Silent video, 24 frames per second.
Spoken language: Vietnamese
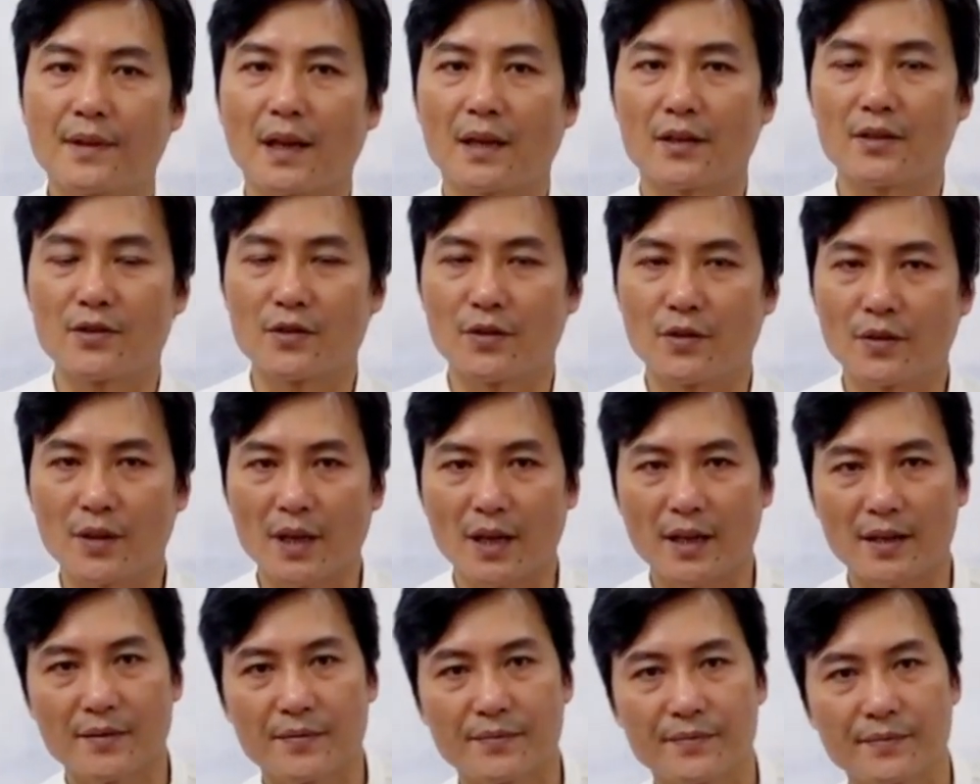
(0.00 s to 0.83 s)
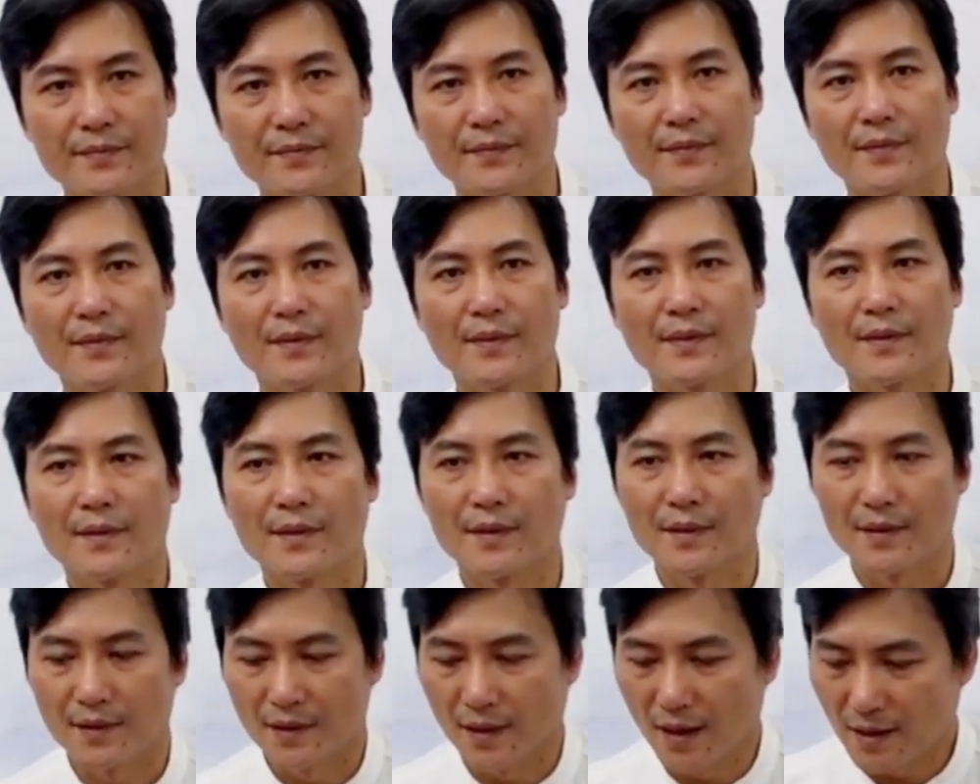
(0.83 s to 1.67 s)
tại chỗ này
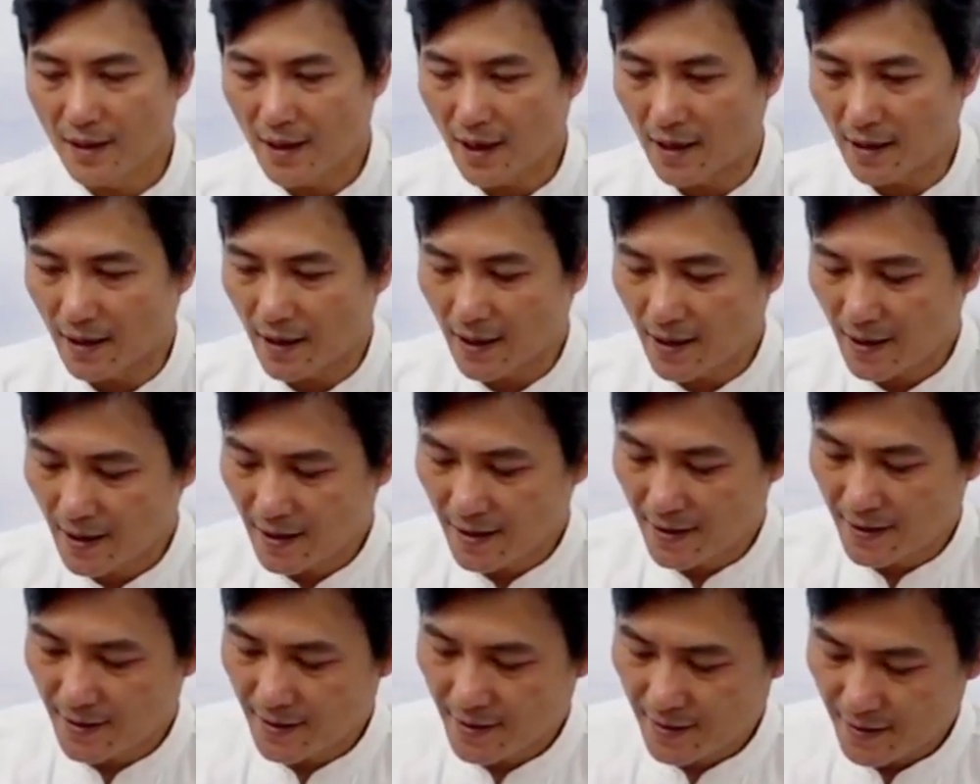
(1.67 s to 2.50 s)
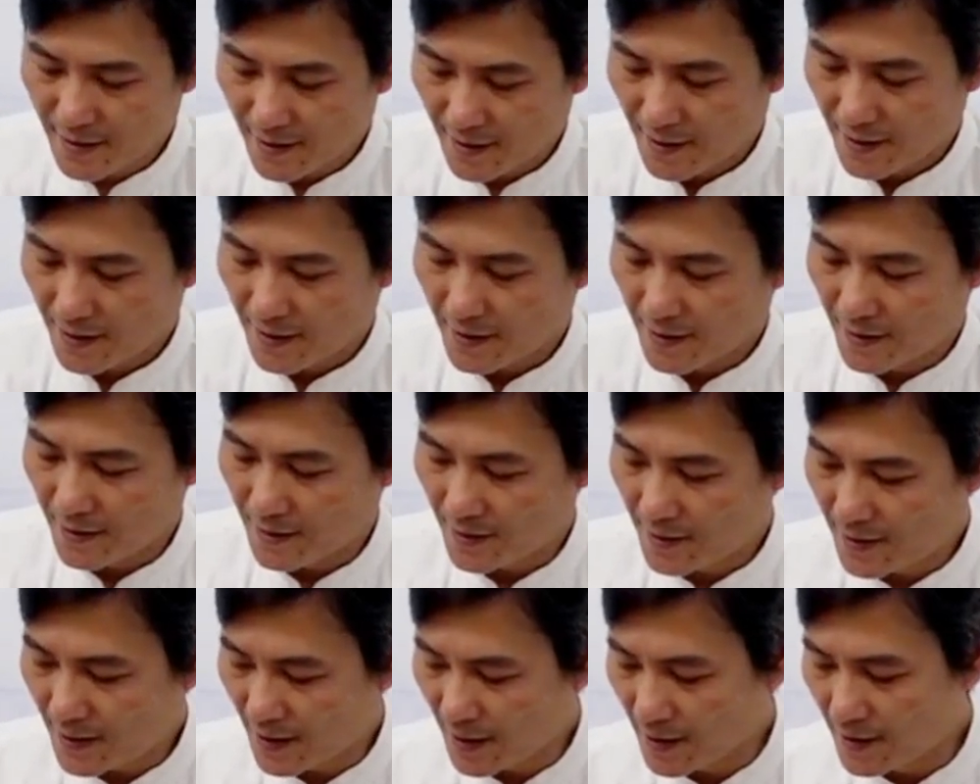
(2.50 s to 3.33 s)
lân cận này
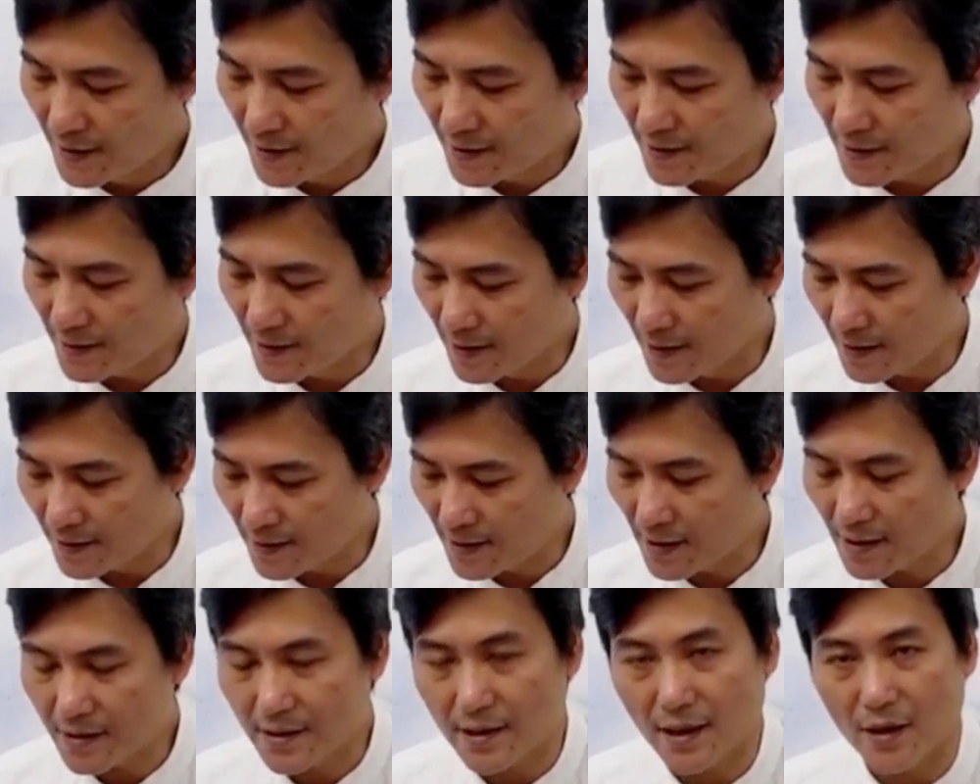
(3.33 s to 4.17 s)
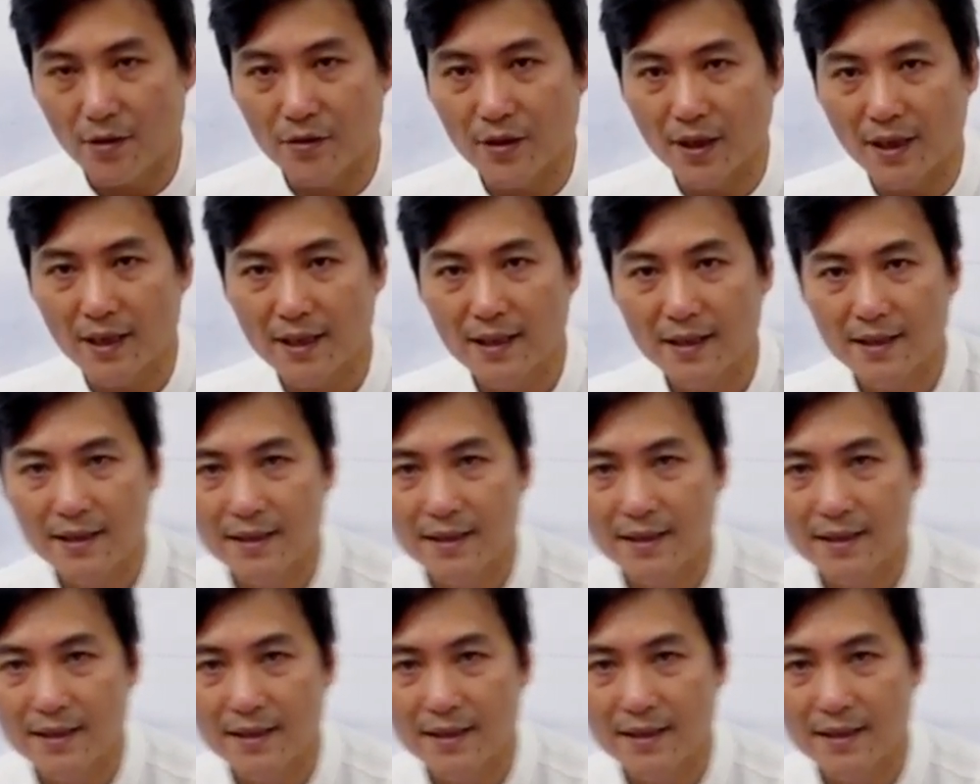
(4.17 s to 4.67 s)
trên trước sau này